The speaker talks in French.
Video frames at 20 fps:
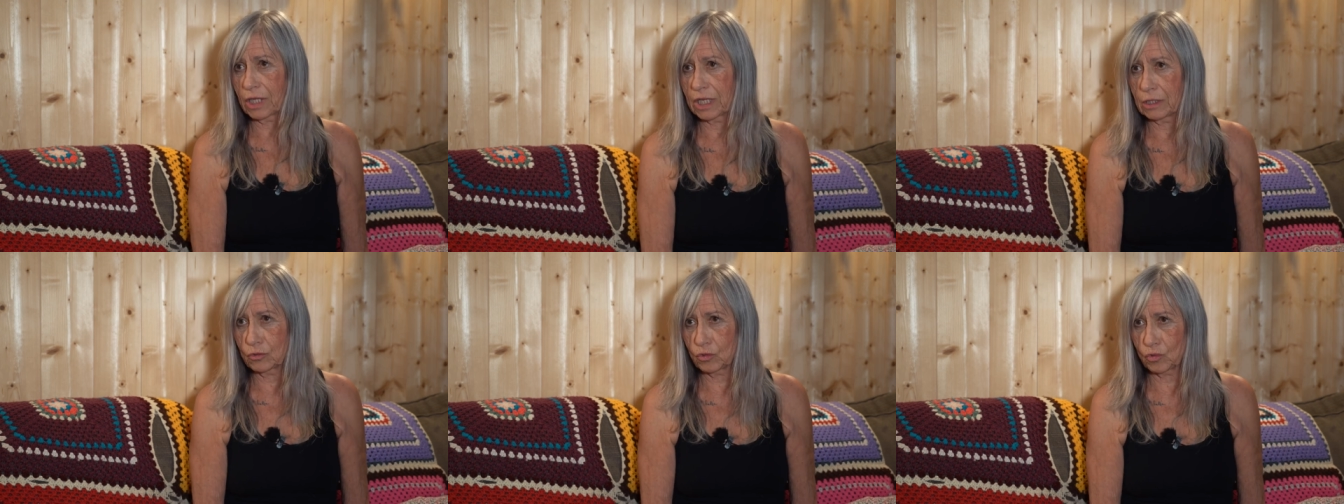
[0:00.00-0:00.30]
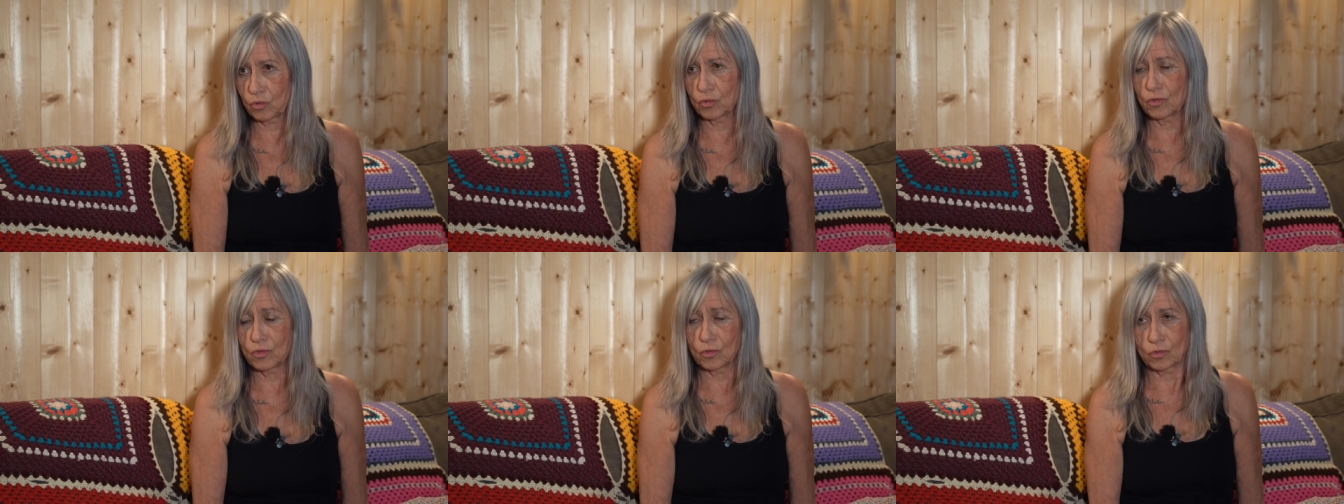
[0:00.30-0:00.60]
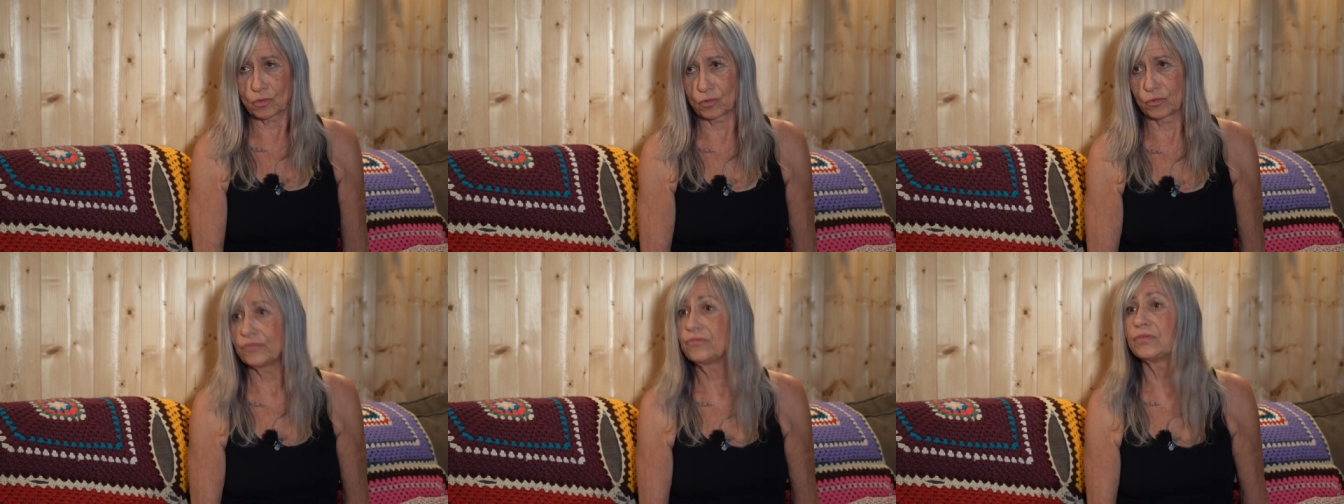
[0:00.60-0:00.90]
quelque chose
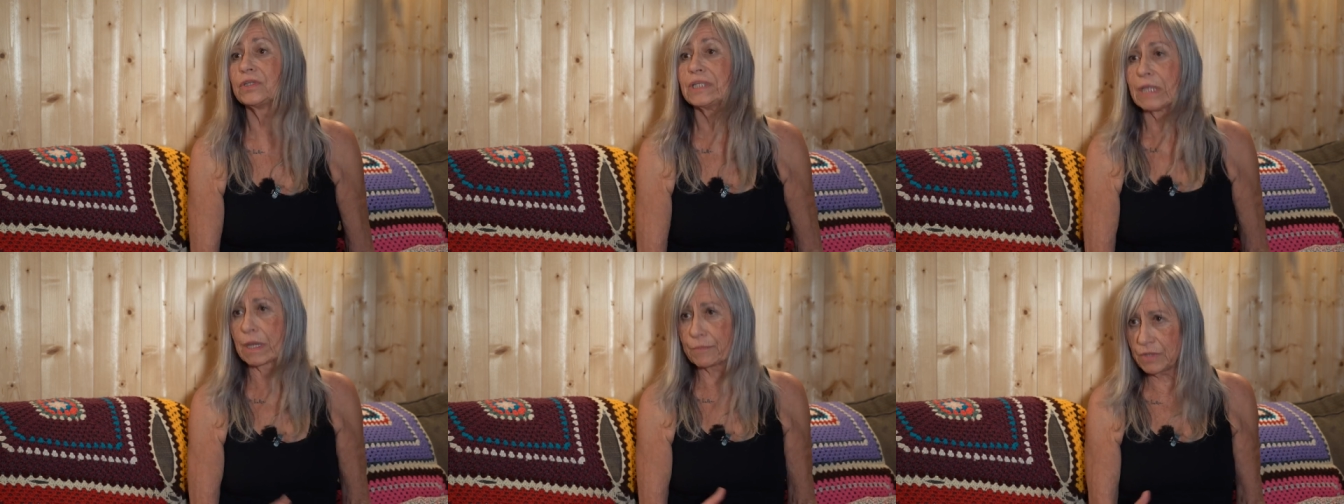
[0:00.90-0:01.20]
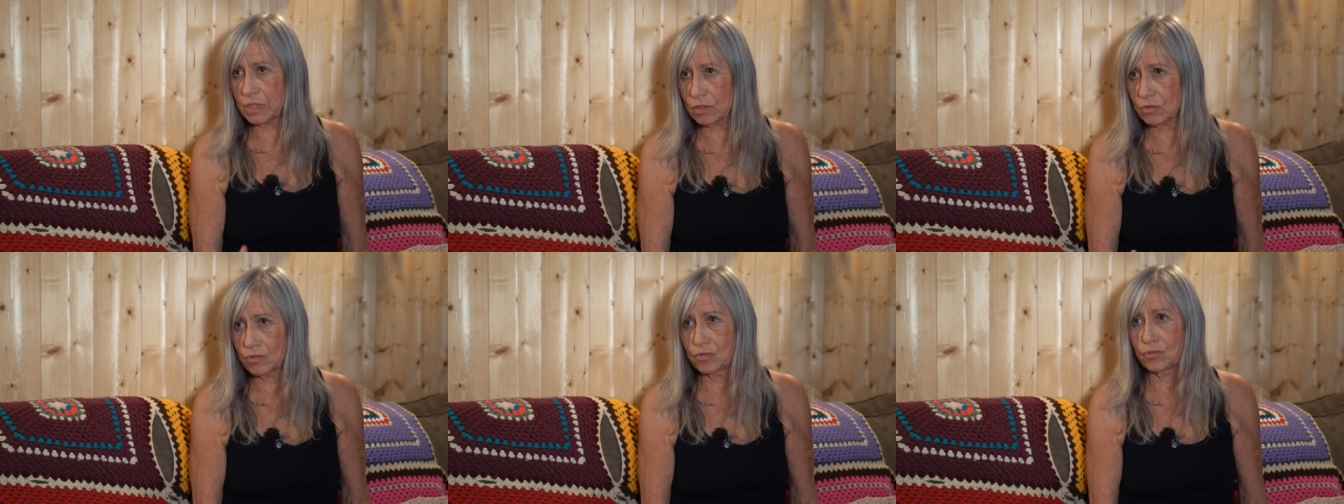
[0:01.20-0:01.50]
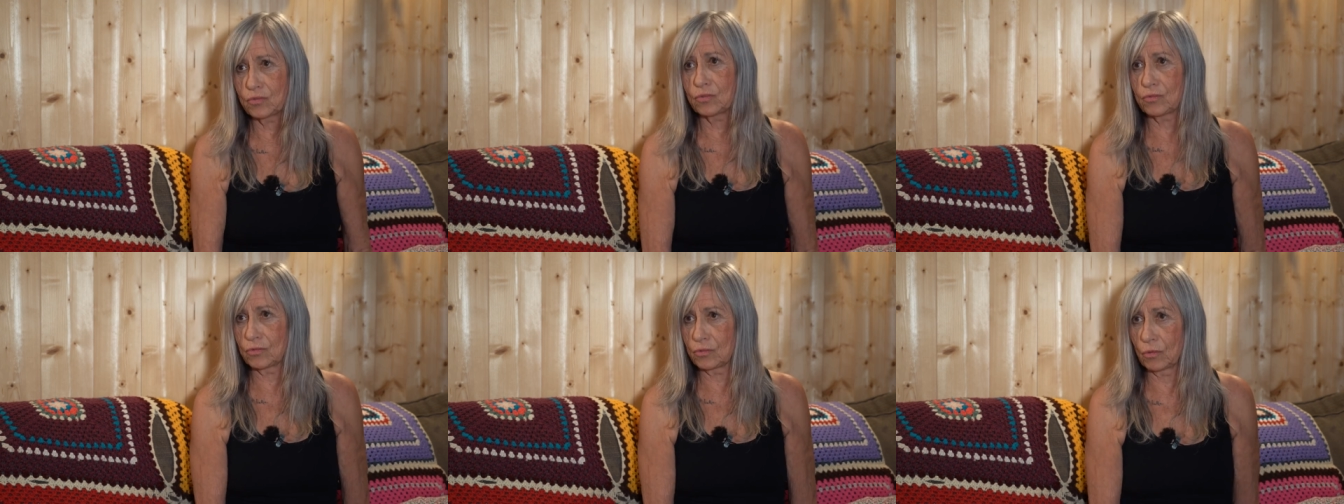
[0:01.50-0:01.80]
que je fais
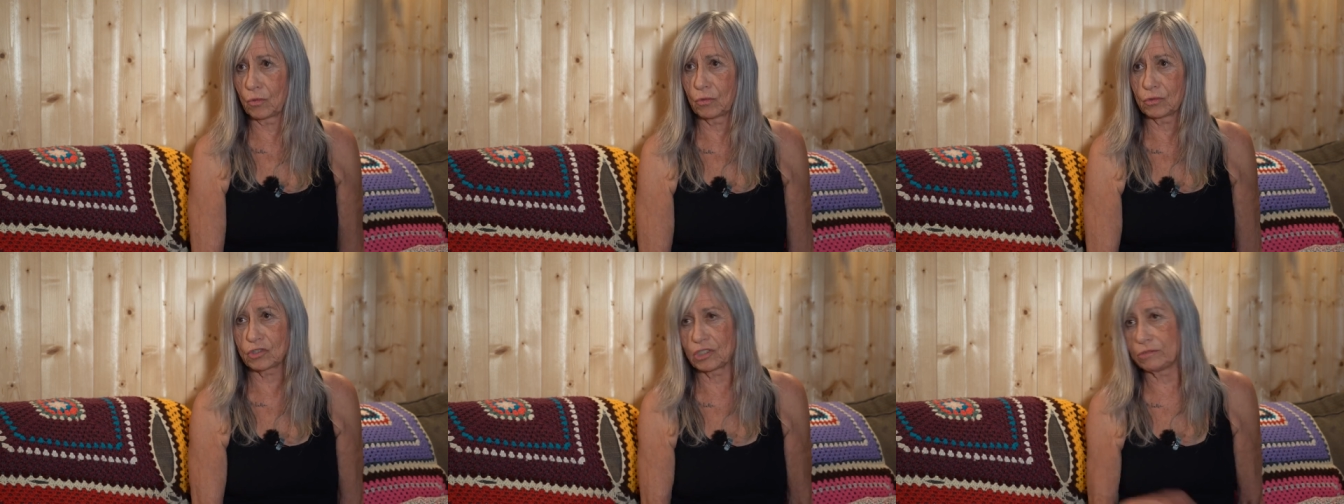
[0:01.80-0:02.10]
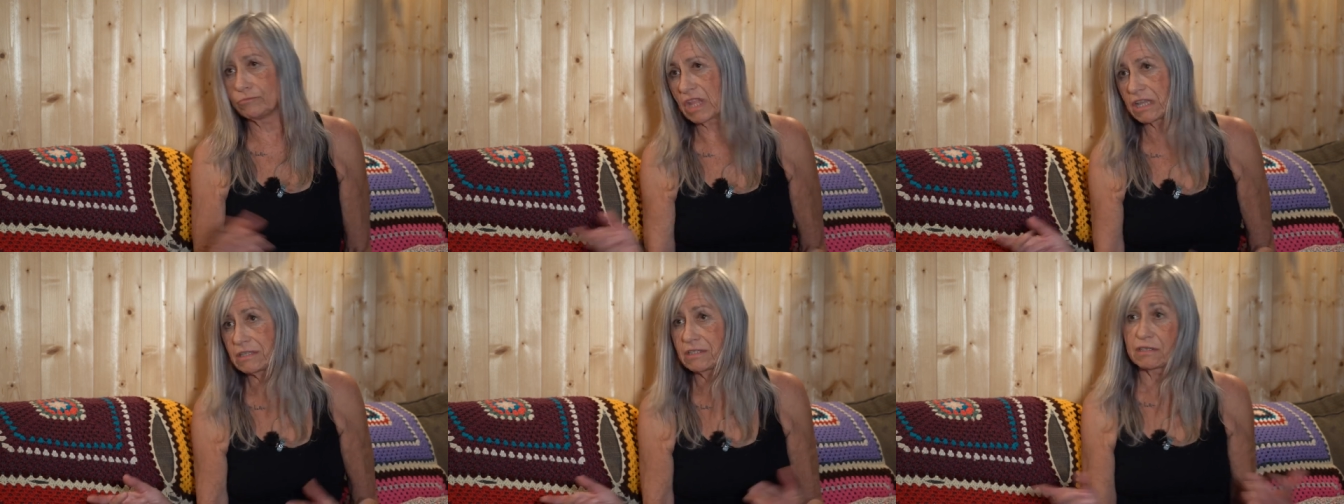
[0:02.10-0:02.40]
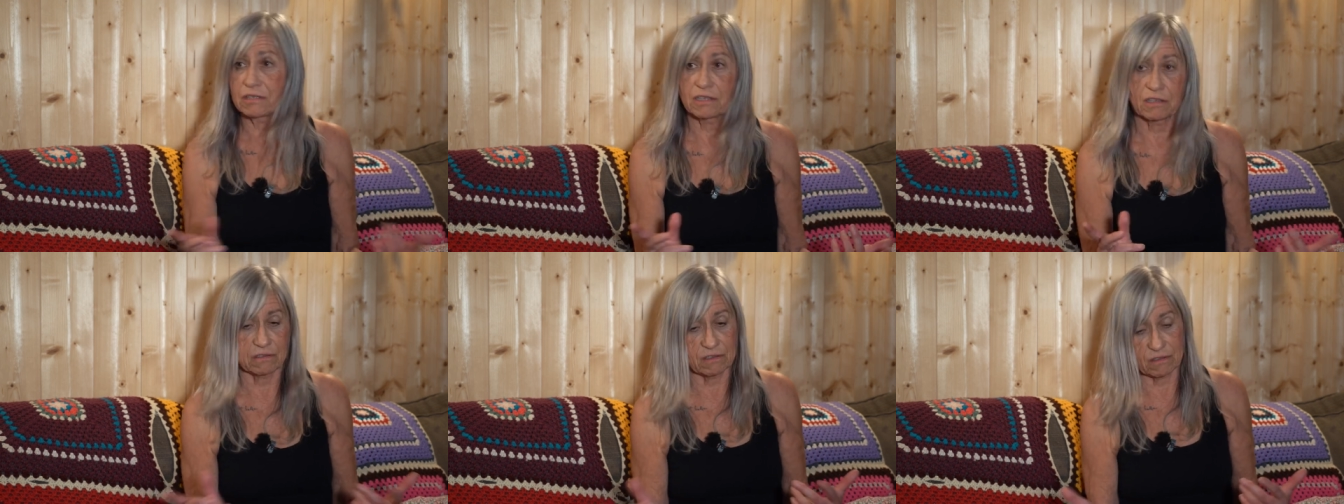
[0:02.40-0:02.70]
d'habitude en
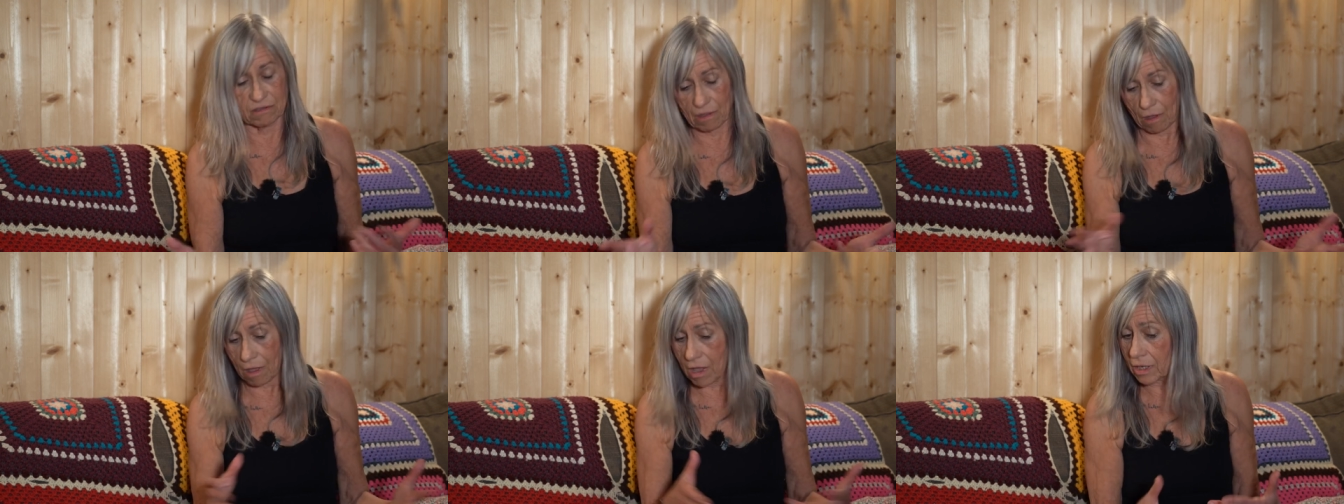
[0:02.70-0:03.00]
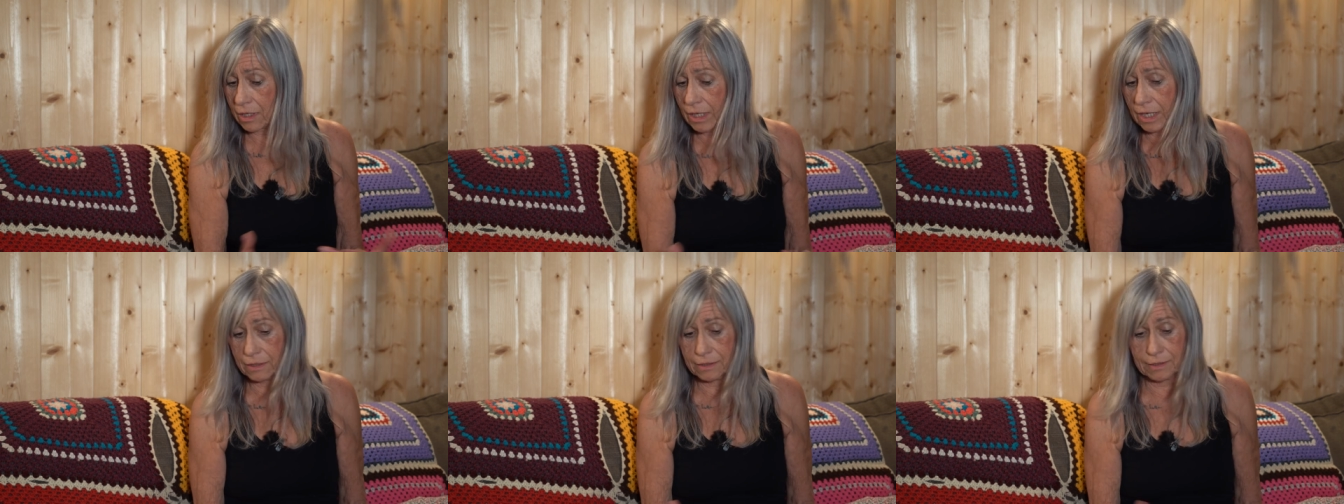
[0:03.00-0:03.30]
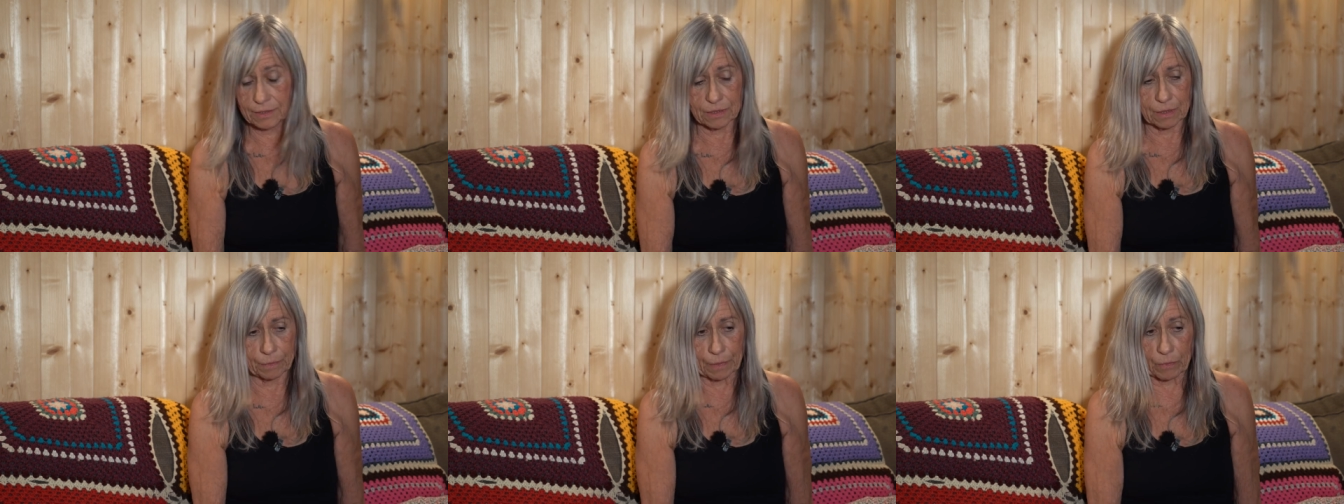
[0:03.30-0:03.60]
gymnastique, etc. Et là,
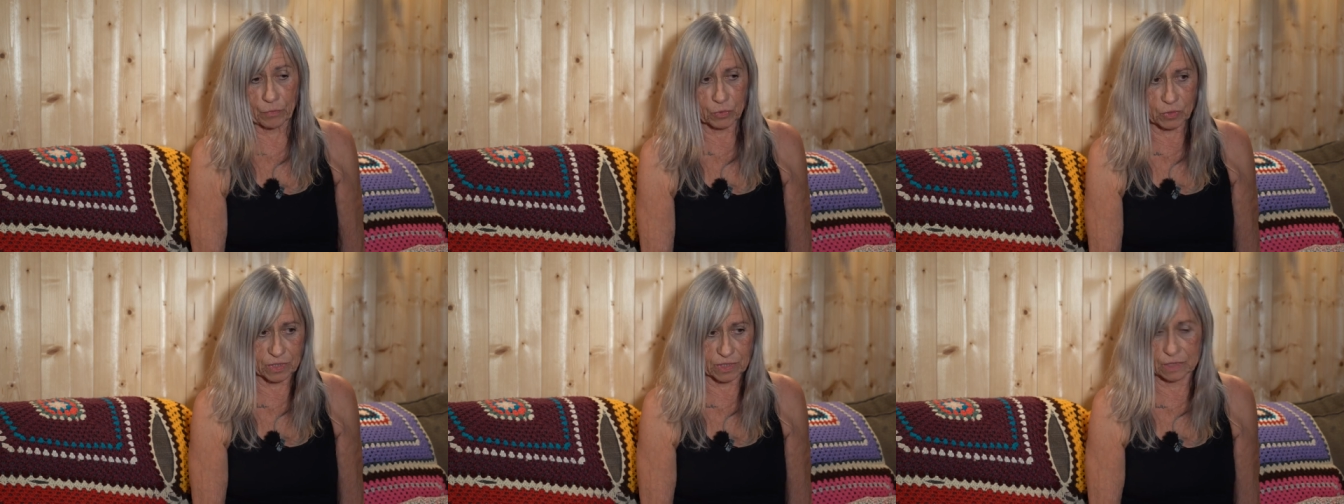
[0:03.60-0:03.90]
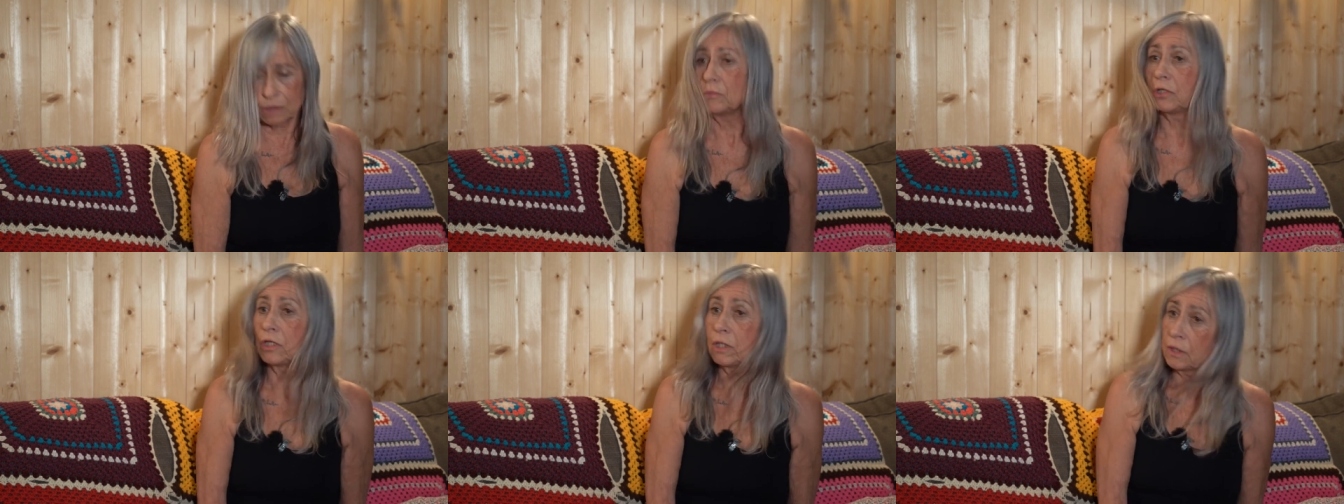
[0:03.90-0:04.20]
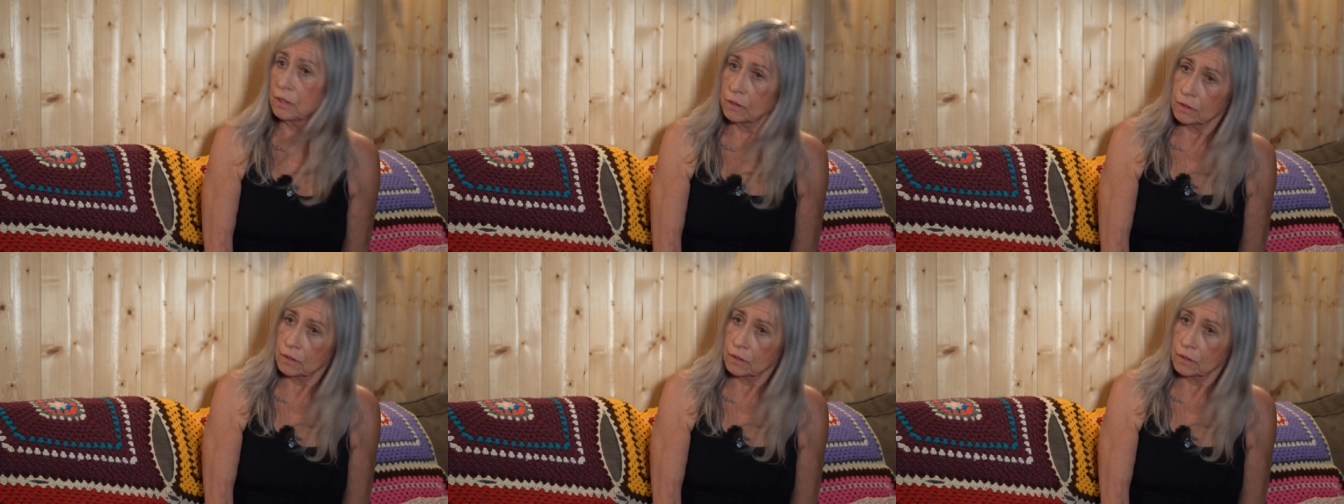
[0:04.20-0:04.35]
c'était pas possible.